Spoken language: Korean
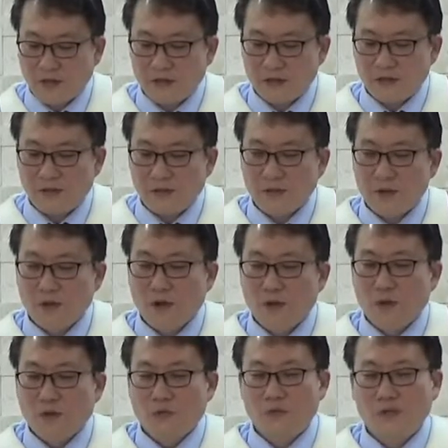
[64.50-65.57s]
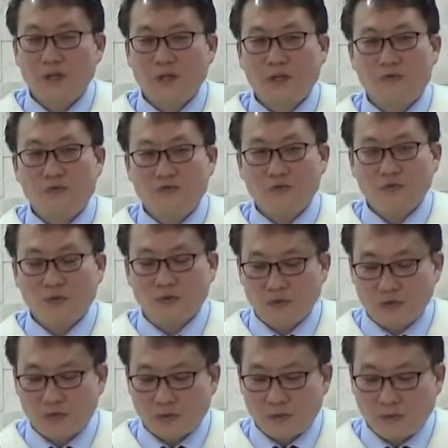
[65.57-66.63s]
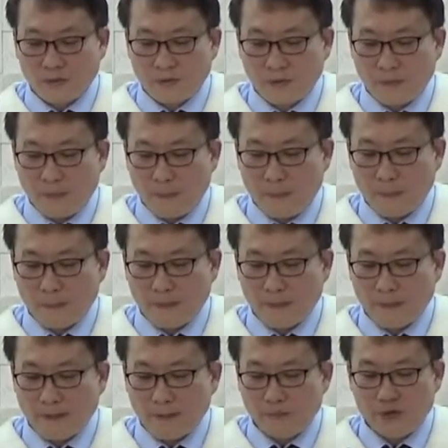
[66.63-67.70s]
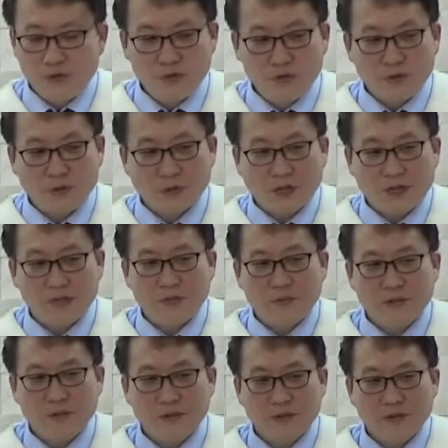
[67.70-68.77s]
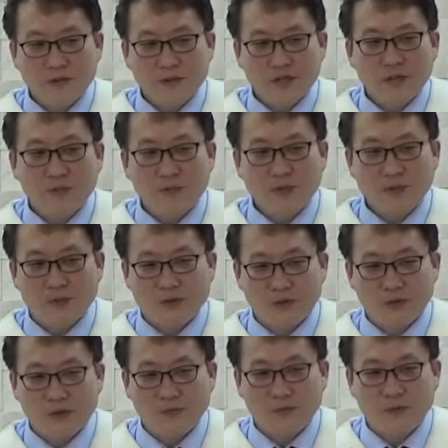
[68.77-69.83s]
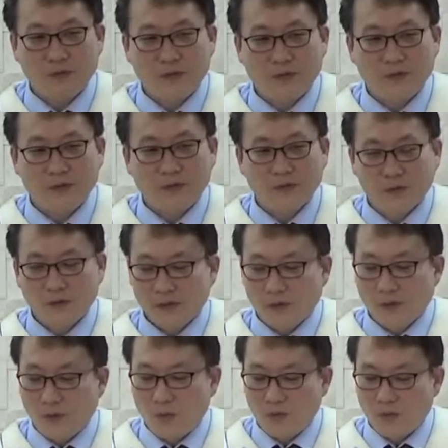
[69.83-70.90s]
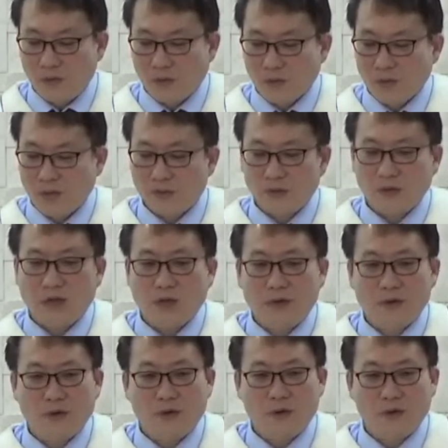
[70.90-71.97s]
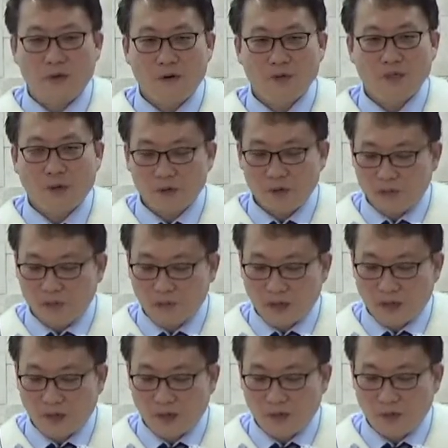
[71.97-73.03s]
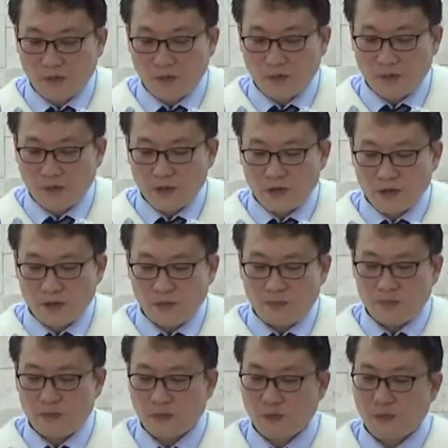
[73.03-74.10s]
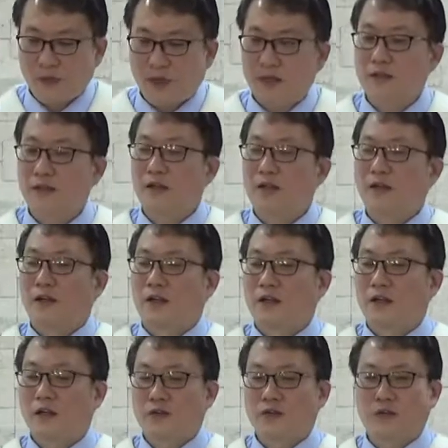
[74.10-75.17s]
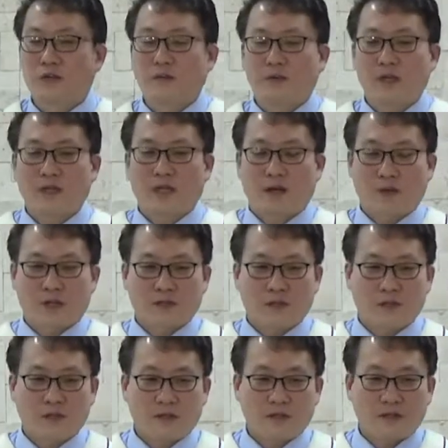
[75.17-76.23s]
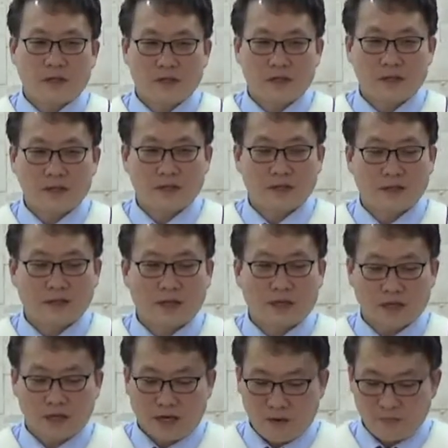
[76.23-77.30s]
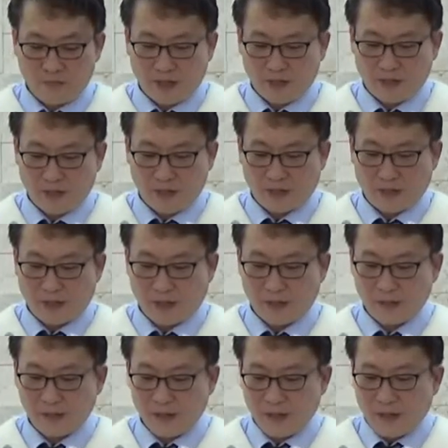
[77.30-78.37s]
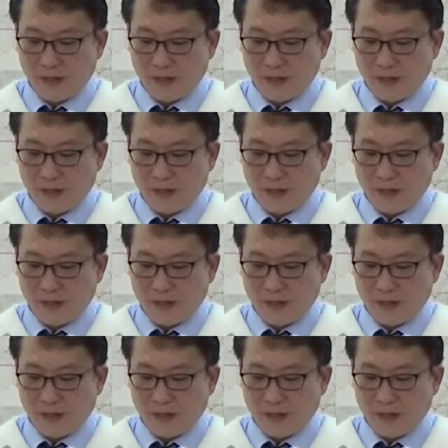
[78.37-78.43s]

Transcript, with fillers: 이 사실은 우리에게 충격을 줘요. 음, 비율로 따지면 10%, 10%예요. 50%도 아니고 30%도 아니고 10%만 어, 예수님께 나와서 사례를 했다, 감사를 했다.